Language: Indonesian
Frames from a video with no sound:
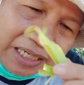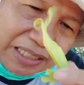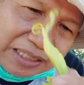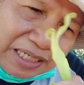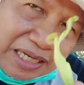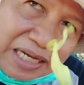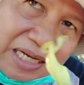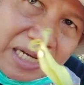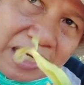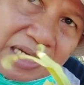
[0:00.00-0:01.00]
nah
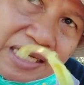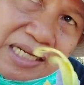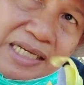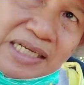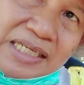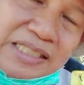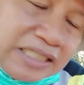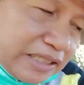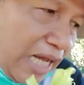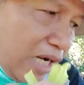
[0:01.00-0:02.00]
satang